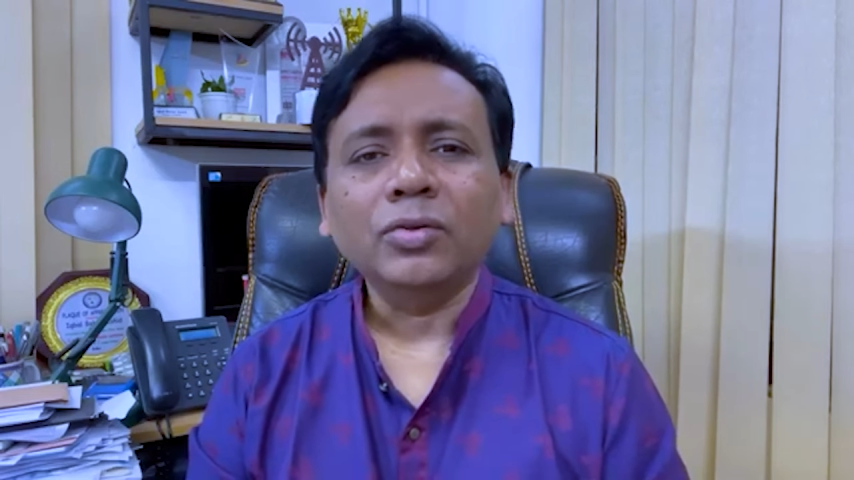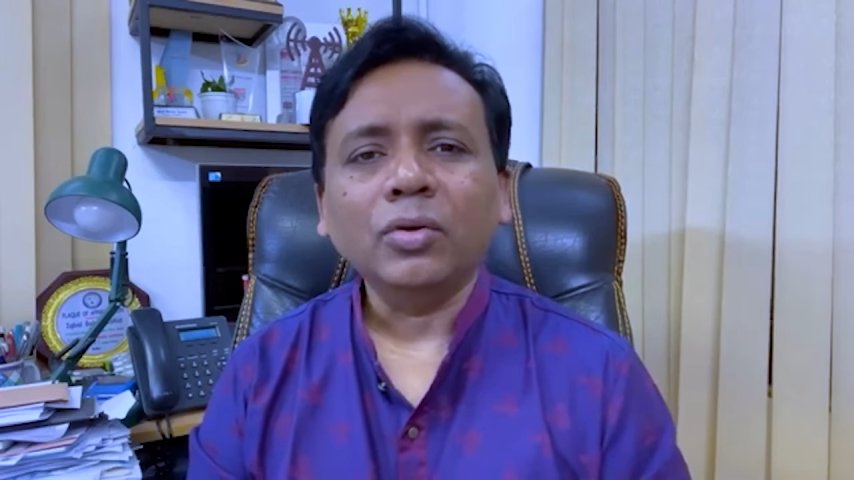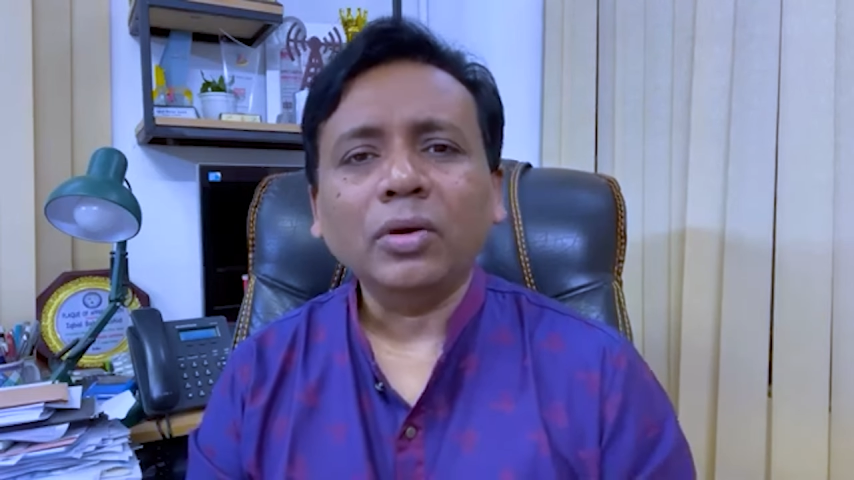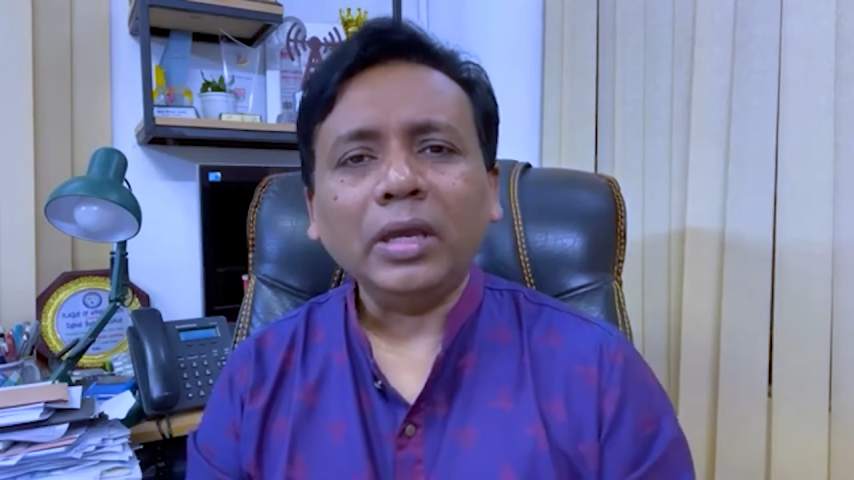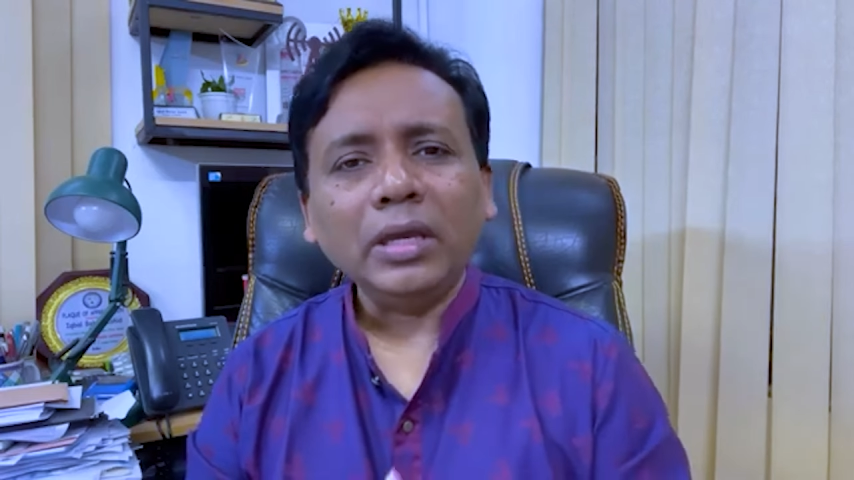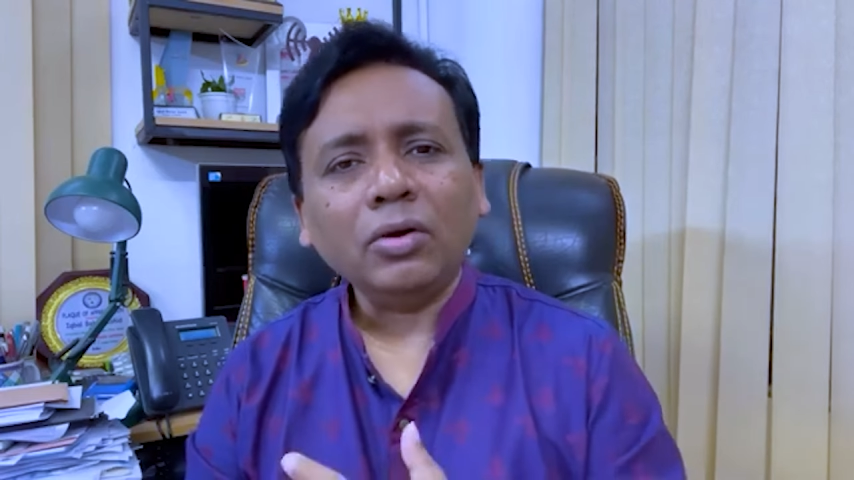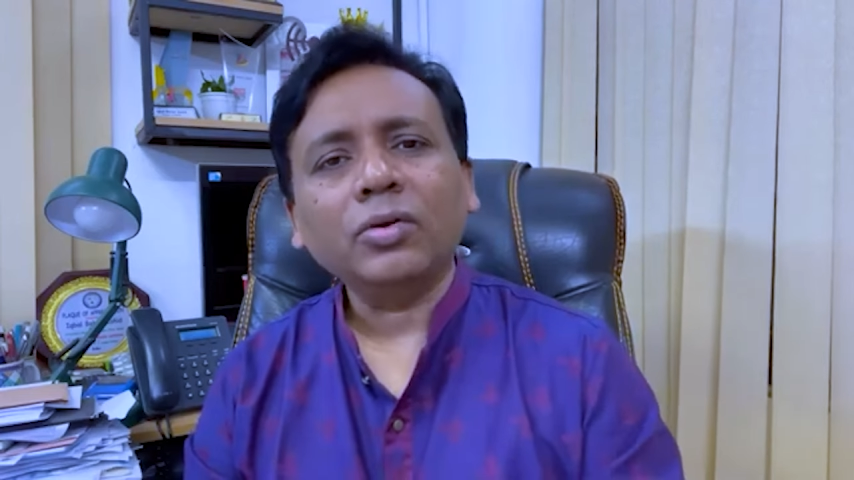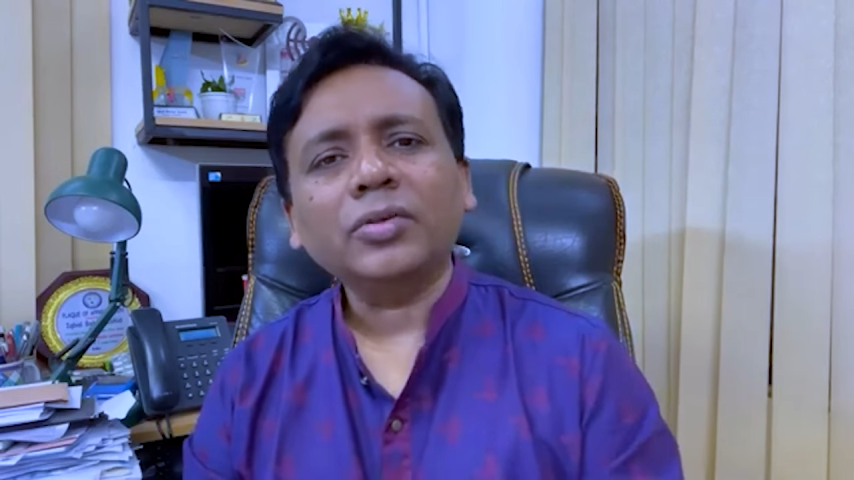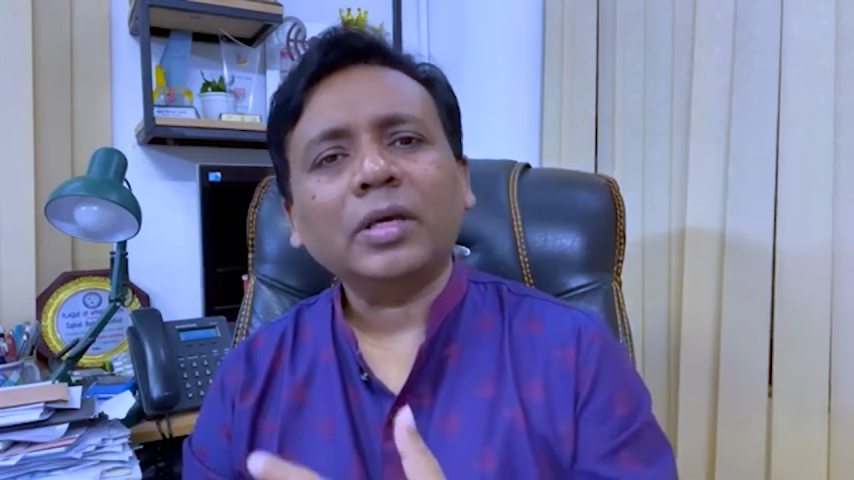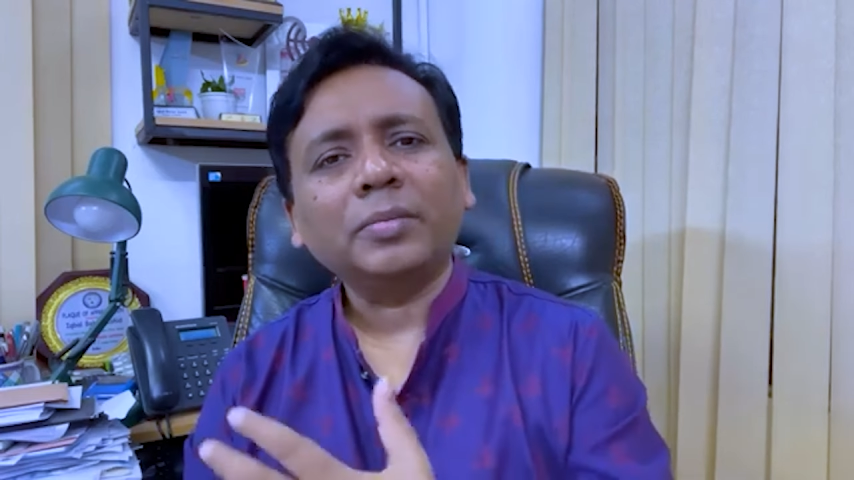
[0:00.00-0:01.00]
সো এই
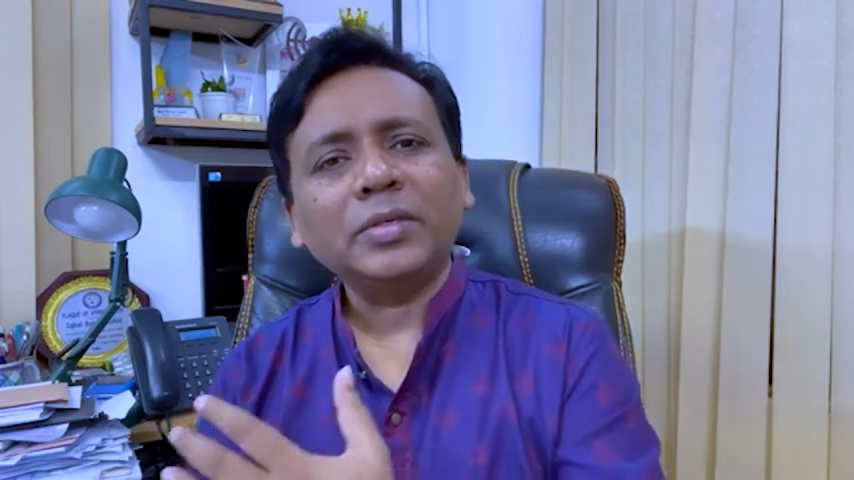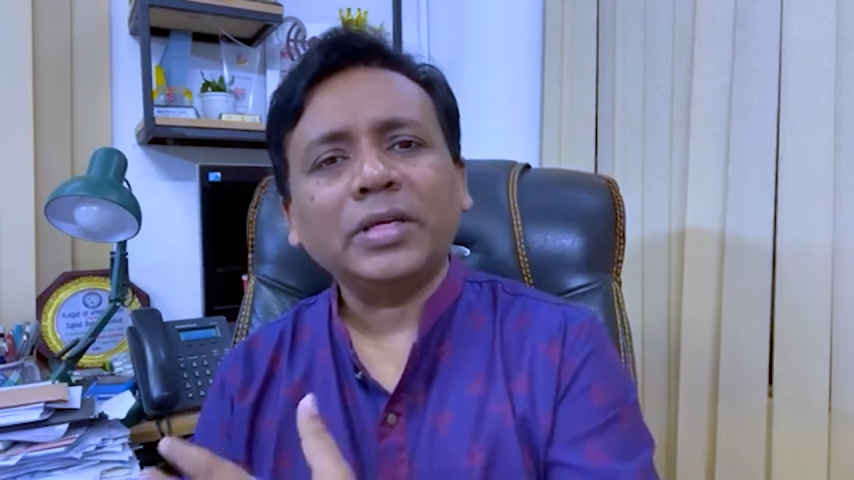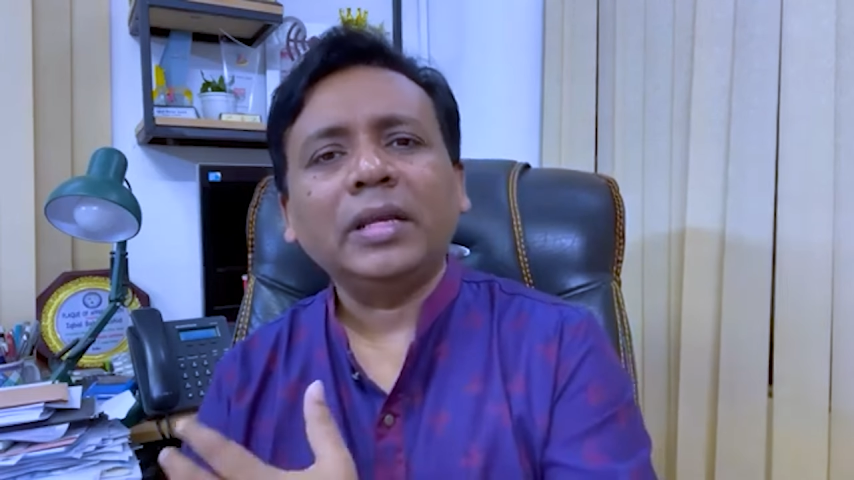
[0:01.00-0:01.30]
খরচটা আপনি